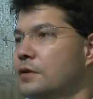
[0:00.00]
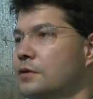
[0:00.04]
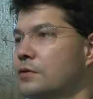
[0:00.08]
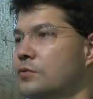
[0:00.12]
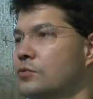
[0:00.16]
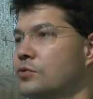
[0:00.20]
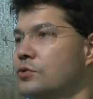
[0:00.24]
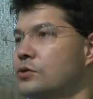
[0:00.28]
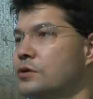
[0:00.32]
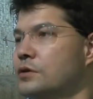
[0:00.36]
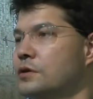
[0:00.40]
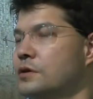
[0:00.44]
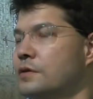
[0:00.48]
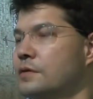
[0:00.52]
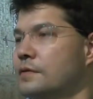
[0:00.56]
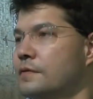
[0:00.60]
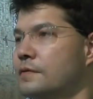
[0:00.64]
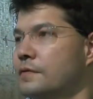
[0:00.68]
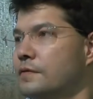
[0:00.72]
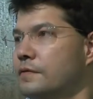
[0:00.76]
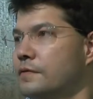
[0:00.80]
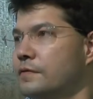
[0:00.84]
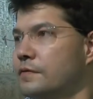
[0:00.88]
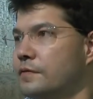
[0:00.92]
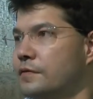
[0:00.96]
То есть
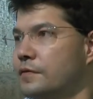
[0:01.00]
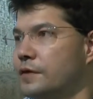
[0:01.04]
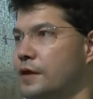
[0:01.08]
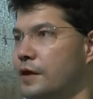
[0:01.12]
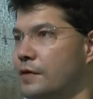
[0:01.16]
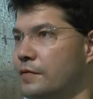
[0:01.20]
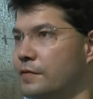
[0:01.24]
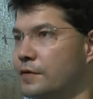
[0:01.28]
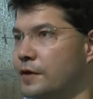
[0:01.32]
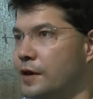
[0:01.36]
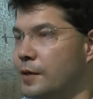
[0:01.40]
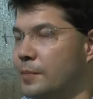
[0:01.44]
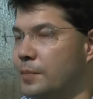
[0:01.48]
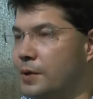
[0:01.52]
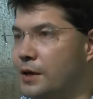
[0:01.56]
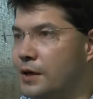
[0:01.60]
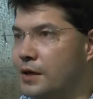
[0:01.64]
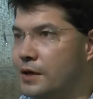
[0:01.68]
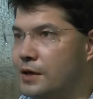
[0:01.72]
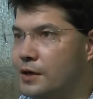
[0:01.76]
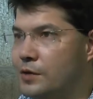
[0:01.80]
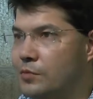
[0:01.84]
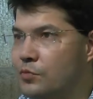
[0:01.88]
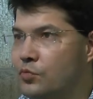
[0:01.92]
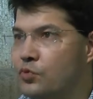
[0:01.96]
в
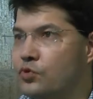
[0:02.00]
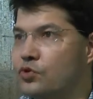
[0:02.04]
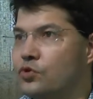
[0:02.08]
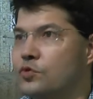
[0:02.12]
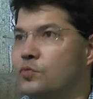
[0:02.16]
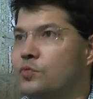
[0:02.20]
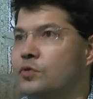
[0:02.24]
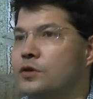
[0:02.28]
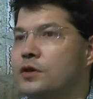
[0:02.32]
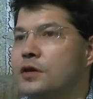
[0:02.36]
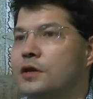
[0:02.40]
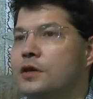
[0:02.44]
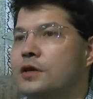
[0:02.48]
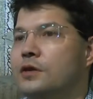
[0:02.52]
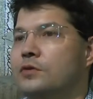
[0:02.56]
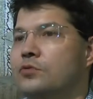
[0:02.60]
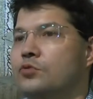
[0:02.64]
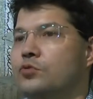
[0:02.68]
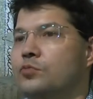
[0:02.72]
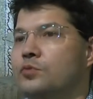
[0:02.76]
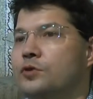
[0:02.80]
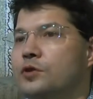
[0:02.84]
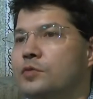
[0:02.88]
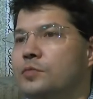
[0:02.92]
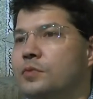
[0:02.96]
добре не может быть каких-то
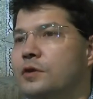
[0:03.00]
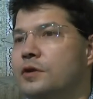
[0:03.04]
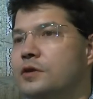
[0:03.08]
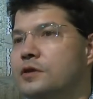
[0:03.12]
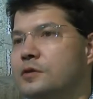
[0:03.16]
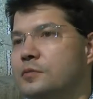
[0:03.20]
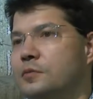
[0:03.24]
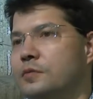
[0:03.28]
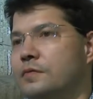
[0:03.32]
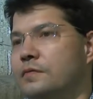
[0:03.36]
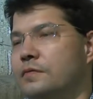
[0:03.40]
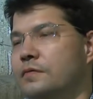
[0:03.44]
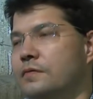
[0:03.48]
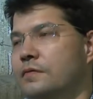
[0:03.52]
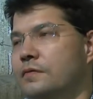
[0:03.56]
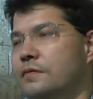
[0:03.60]
общих принципов.